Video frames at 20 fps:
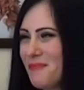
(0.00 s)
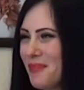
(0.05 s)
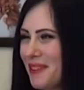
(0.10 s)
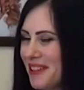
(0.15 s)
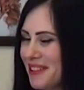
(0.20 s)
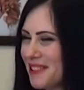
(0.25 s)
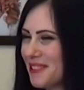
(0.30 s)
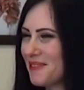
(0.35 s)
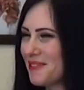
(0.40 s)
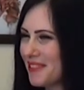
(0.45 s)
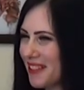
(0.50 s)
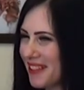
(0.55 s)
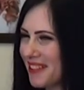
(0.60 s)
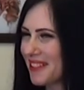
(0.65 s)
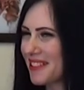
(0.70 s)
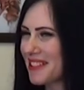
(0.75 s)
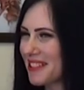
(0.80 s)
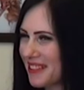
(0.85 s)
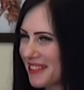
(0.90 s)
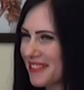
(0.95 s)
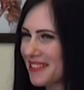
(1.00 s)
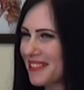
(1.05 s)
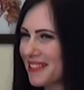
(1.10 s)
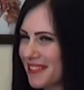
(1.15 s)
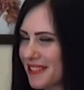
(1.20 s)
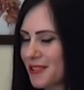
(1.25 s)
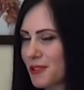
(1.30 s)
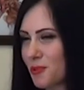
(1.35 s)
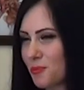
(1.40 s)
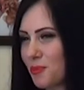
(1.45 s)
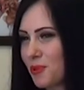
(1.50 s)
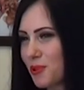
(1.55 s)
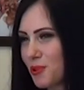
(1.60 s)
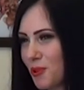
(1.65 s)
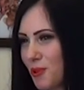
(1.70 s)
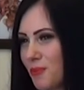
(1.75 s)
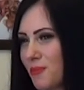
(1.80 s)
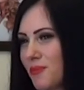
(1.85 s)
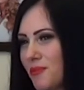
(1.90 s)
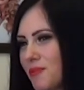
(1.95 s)
Поэтому надо что-то, что
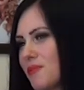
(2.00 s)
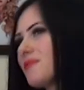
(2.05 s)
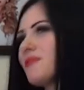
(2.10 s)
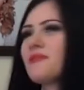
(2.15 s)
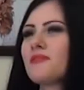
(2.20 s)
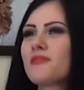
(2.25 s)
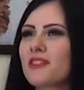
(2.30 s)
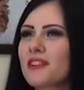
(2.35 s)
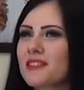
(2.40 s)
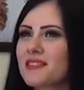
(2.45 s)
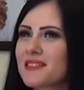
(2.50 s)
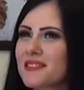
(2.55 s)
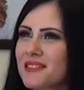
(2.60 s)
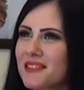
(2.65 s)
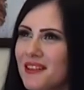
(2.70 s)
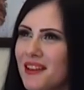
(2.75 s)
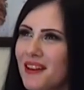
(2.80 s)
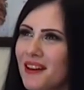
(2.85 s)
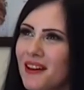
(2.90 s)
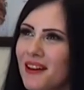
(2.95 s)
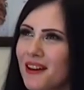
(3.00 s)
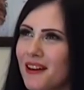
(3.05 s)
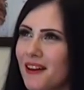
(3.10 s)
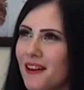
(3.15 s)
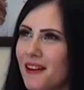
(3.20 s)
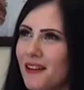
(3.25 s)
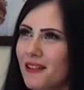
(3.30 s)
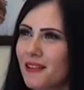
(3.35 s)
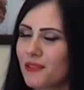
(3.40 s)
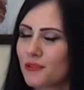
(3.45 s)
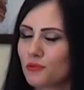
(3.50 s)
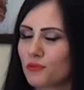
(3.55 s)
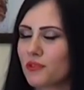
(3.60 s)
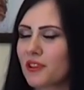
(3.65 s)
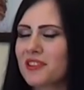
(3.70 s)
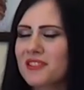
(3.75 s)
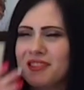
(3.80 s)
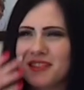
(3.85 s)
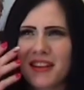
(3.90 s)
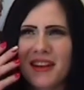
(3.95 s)
потом в конце Э, в
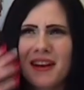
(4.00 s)
конце,